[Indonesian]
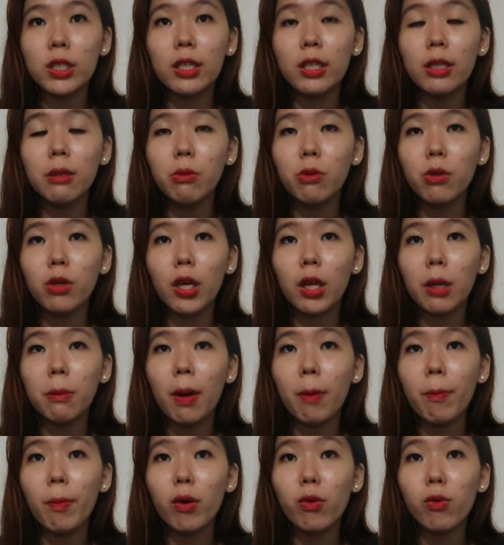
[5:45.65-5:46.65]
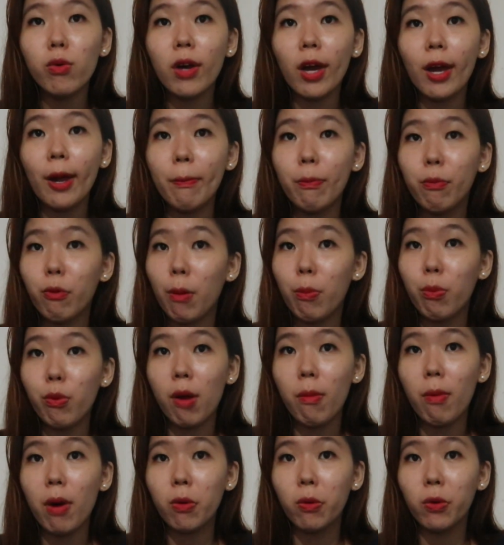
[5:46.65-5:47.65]
Jadi mungkin mamaku kayak
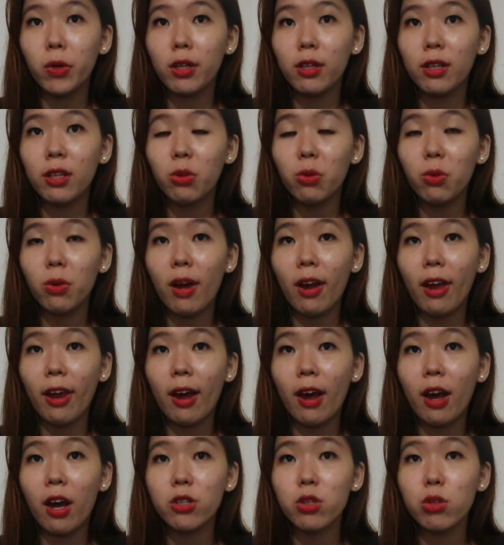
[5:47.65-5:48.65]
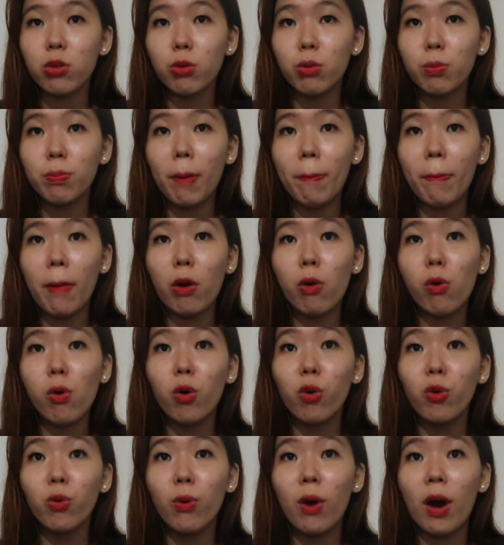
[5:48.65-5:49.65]
pura-pura bangunin gitulah ya, suruh papa
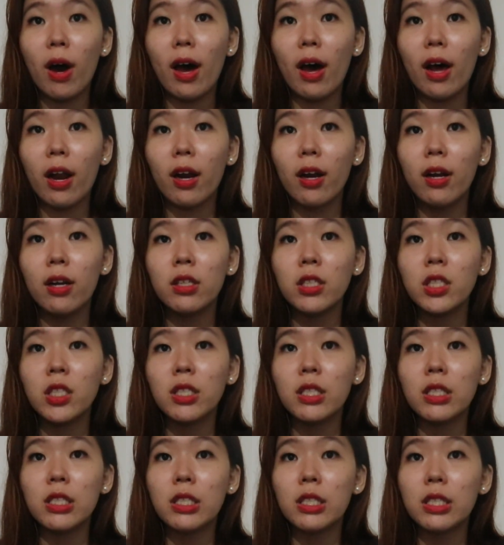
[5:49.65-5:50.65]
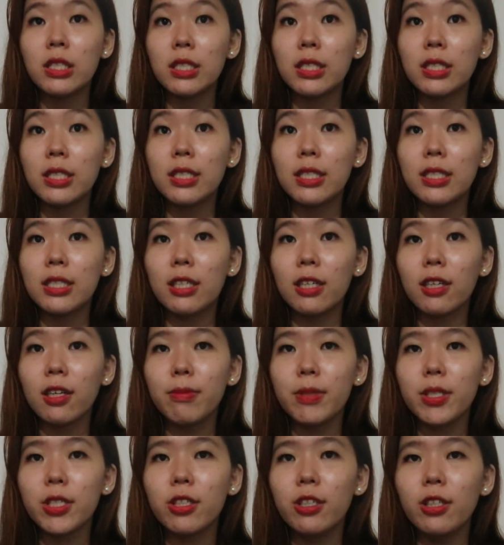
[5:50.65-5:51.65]
keluar.
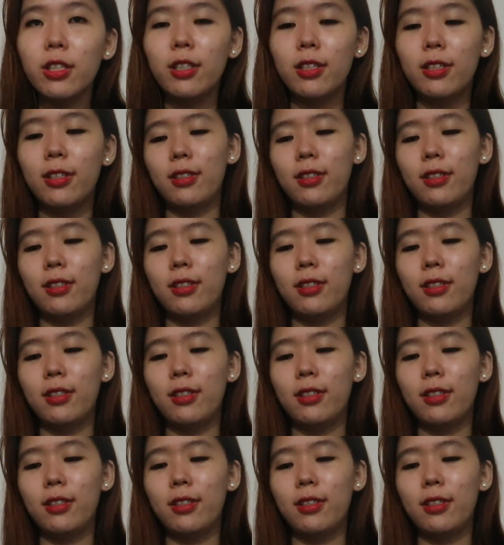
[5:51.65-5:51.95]
Oke, biskut.